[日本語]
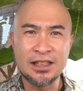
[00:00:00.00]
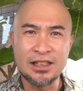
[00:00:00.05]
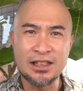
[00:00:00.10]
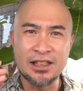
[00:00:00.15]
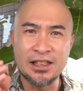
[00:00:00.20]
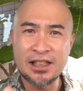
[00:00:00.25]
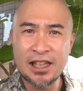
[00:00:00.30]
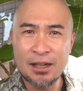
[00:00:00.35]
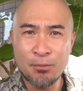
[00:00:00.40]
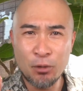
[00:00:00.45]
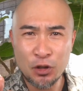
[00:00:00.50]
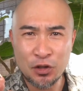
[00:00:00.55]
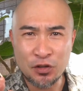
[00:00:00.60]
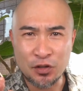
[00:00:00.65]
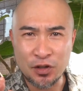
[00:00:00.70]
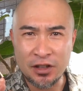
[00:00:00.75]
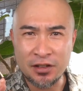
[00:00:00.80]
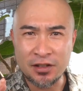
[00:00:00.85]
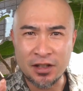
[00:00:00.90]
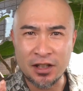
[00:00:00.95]

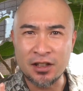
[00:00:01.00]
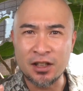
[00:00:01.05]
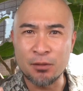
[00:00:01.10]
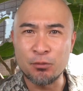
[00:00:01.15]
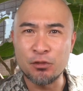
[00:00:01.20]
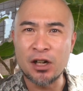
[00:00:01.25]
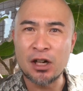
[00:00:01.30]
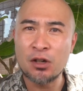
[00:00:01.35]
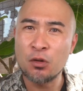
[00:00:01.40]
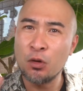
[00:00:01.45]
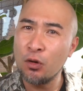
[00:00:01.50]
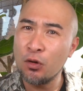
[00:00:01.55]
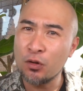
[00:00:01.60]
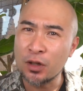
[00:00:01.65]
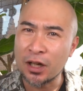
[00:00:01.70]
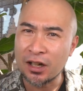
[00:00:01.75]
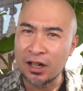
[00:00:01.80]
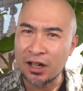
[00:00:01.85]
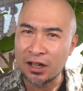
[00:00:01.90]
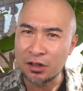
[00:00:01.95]
イケボイスインセンティブは効
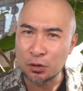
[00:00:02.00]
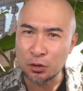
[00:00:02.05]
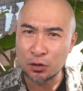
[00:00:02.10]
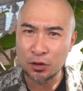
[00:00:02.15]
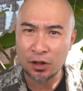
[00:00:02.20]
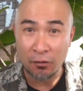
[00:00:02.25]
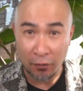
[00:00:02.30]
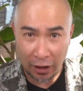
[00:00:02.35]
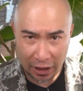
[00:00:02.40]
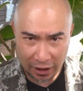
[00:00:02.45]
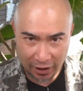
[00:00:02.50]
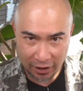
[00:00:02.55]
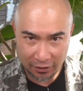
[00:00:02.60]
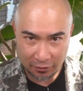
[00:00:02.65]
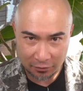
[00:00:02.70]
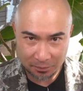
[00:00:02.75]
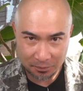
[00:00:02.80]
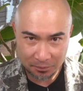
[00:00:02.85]
果があることがわかる。